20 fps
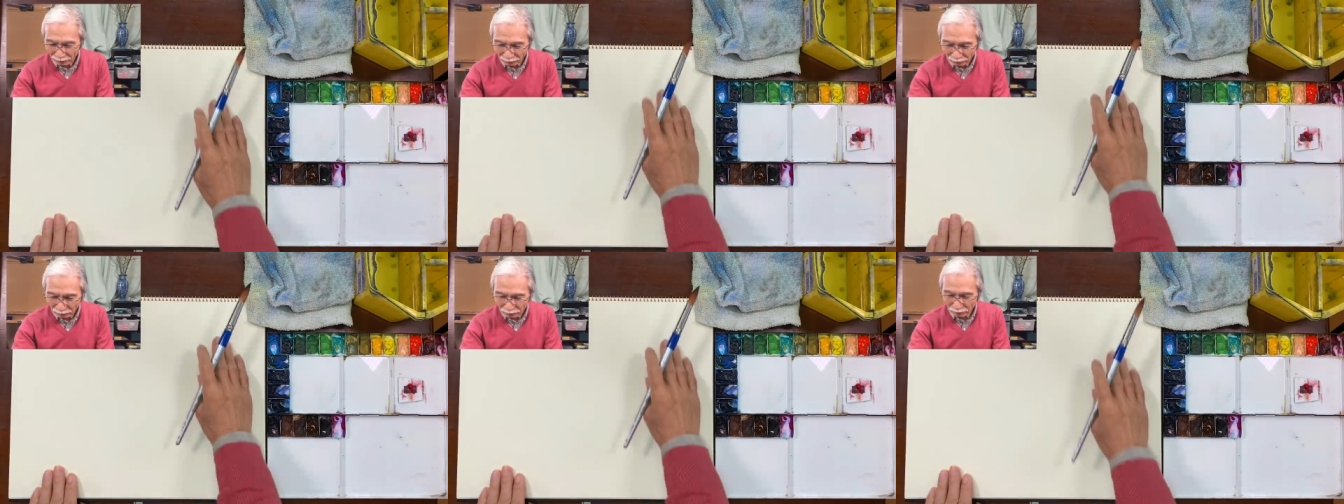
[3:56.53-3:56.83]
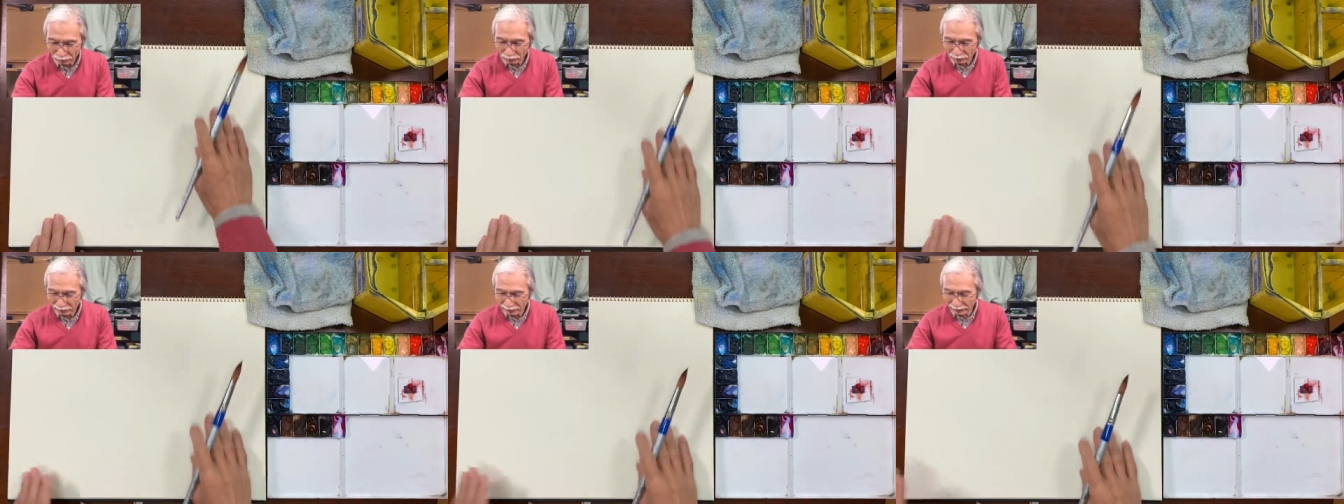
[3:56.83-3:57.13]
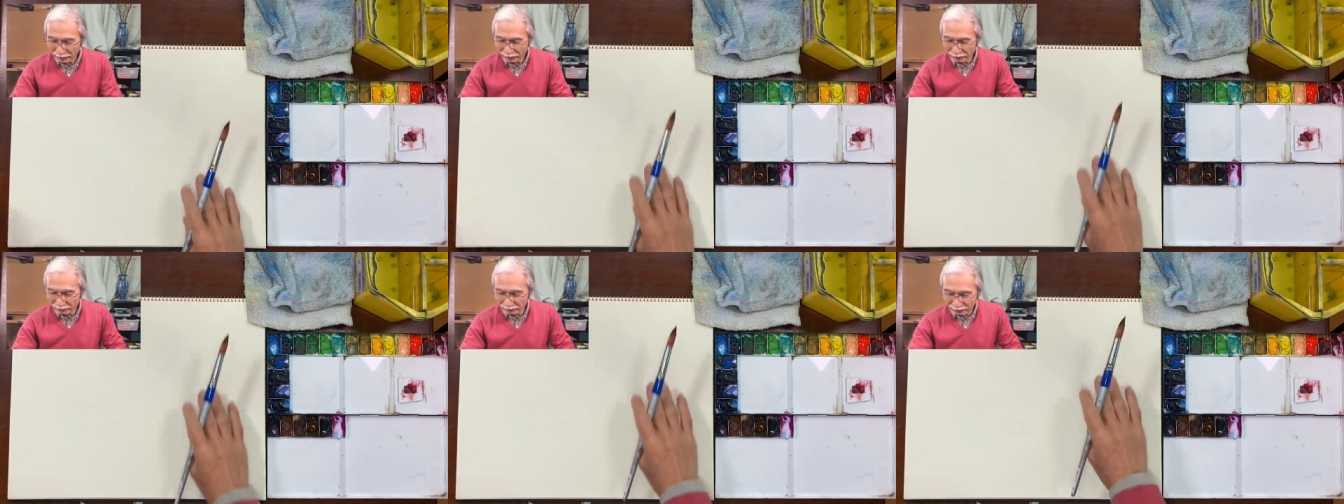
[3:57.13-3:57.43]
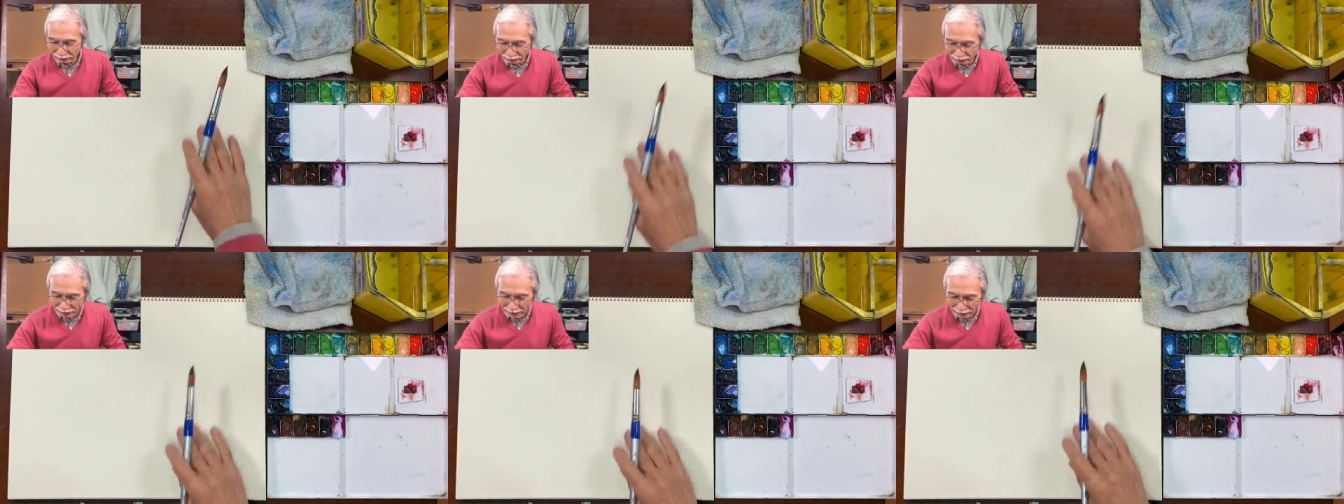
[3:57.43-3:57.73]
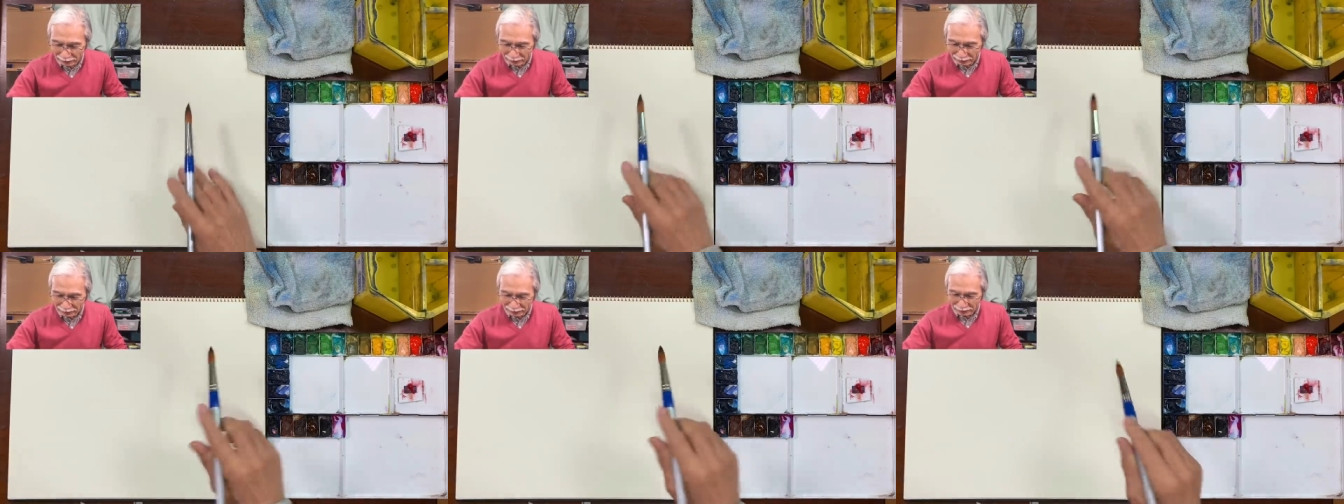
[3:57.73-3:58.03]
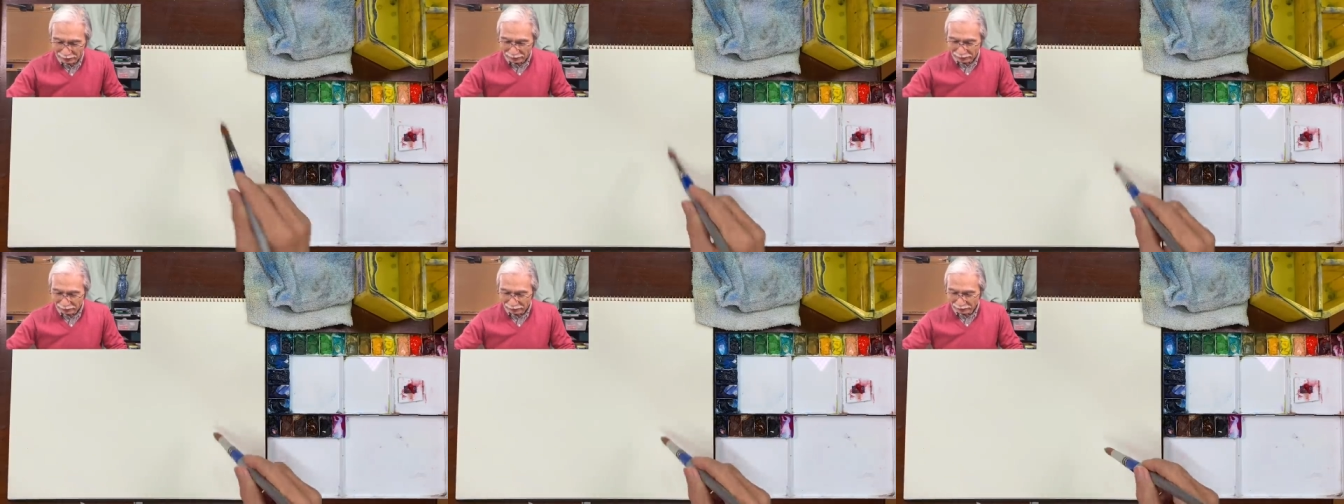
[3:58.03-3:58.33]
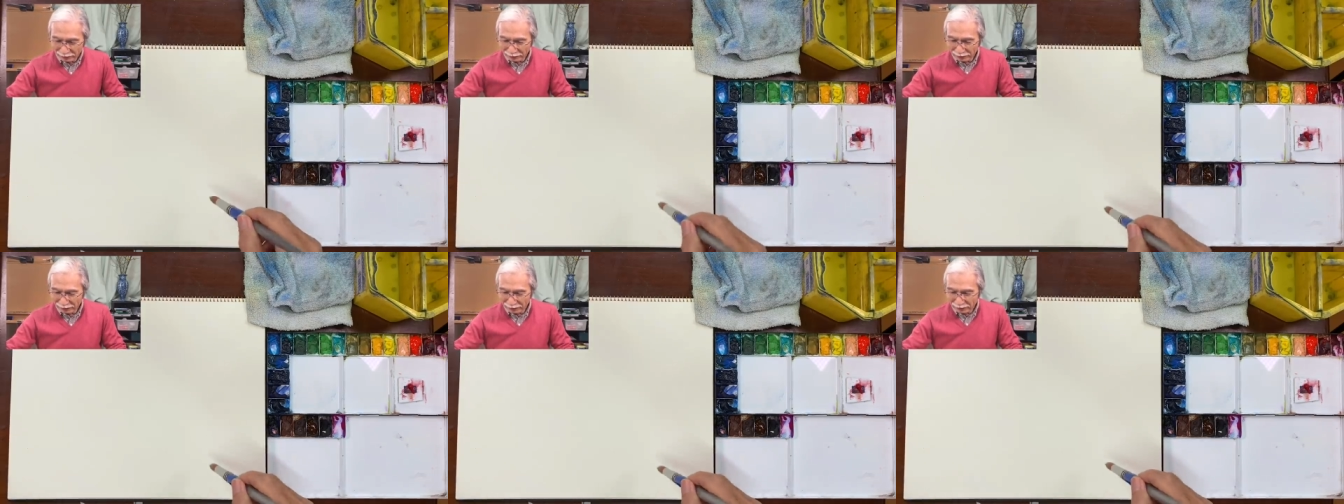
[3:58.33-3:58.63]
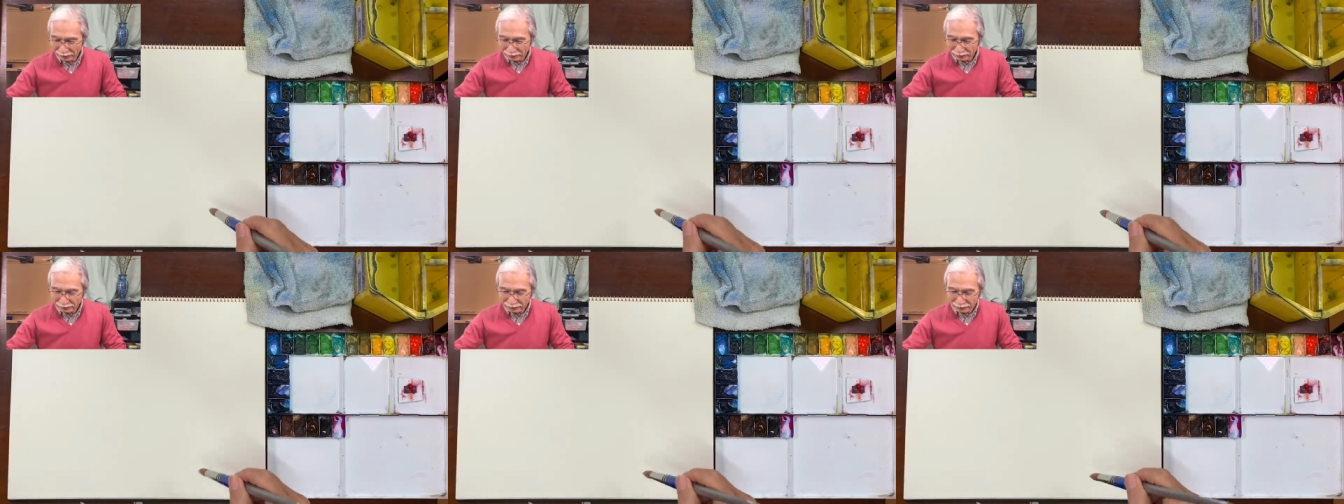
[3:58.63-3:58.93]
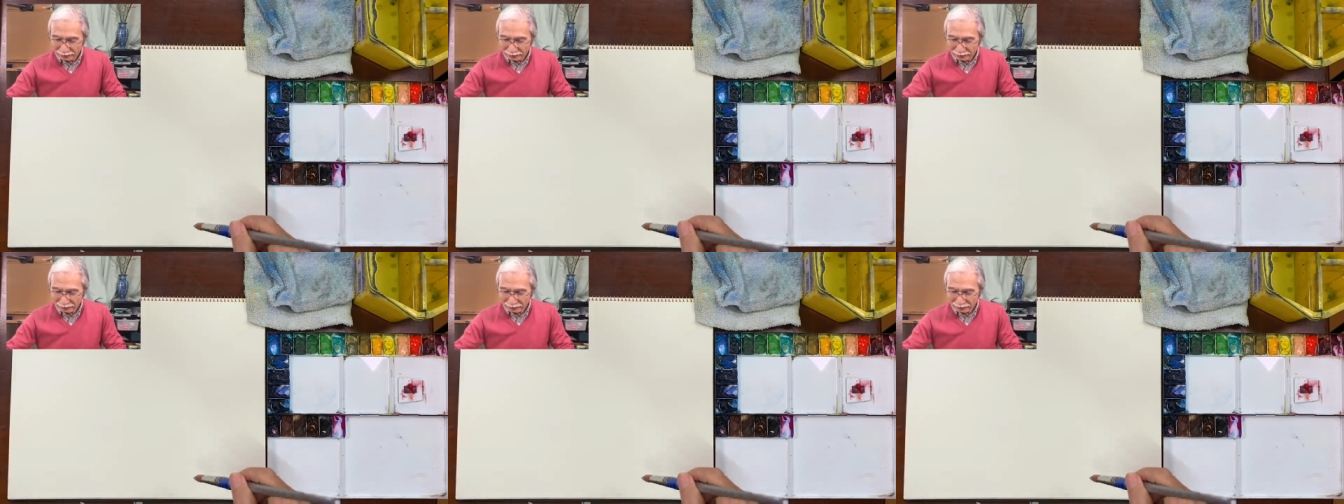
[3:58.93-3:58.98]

こう、引いていくんだよね。だから、